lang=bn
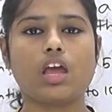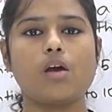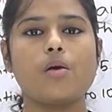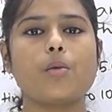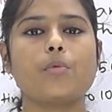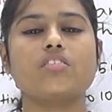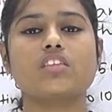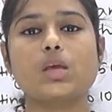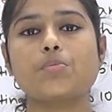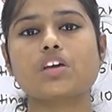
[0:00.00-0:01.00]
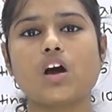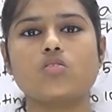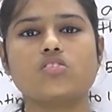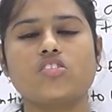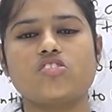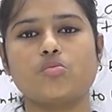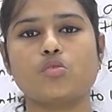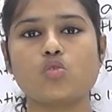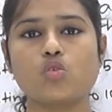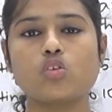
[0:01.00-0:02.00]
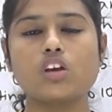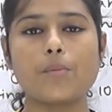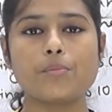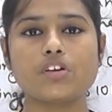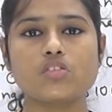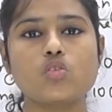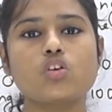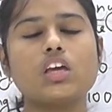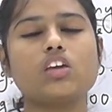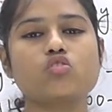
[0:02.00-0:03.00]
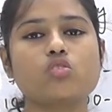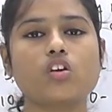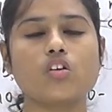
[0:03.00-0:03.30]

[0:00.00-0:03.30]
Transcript: এভাবে আমরা স্কিপ কাউন্টিং শিখবো কোনো নাম্বারসগুলোকে কিছু